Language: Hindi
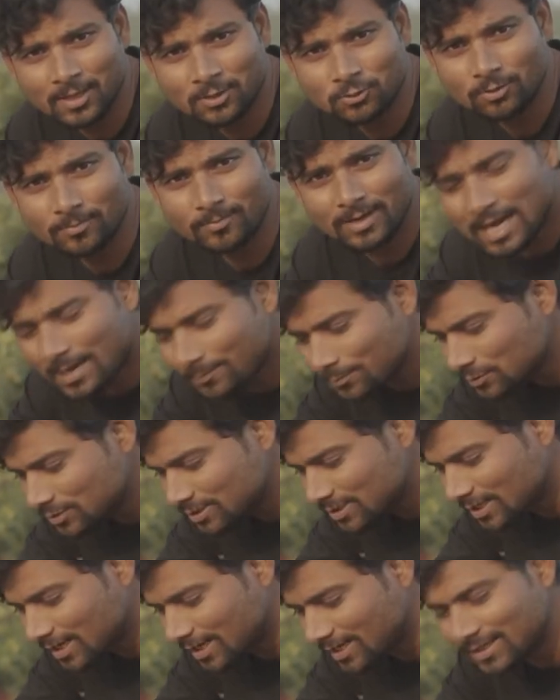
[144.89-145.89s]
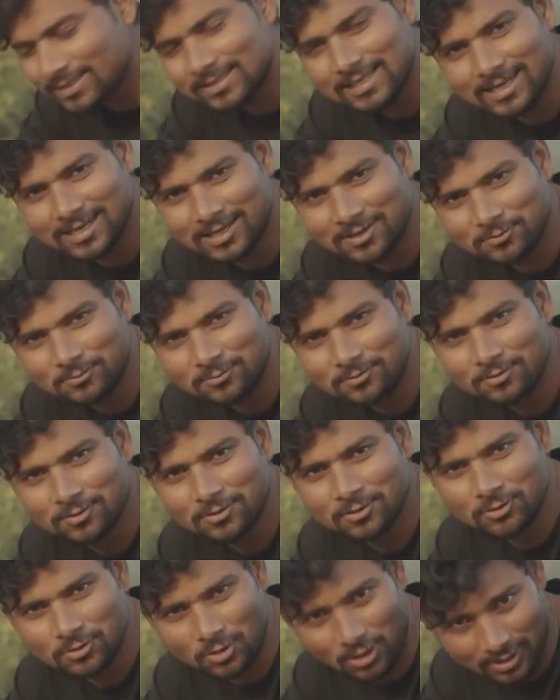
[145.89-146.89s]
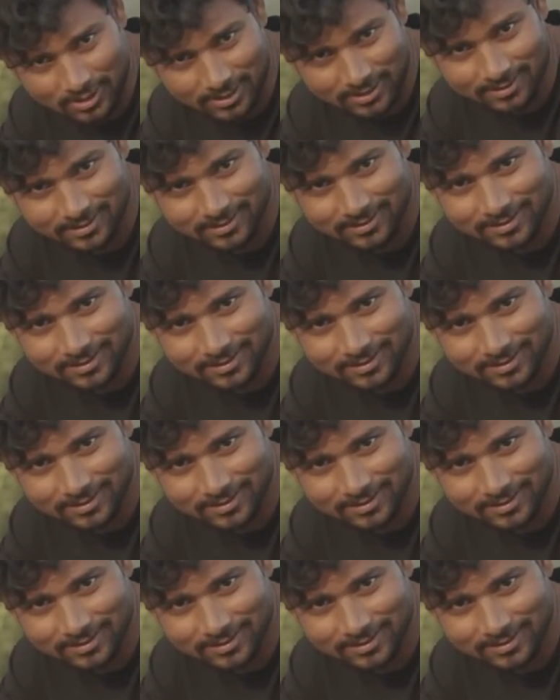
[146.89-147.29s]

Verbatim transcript: तो मैं आपको सिखाने जा रहा हूँ क्रॉलिंग